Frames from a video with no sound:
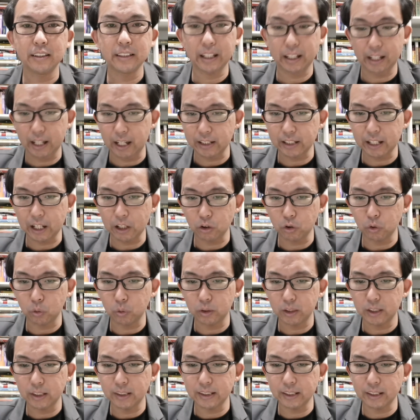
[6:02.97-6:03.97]
在他当
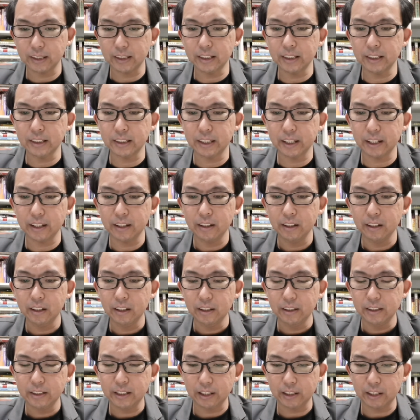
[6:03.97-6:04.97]
中第十七节
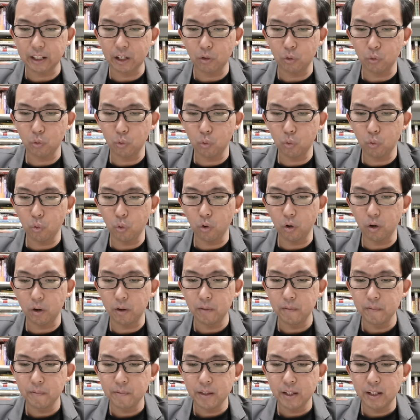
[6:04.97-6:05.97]
讲到，如果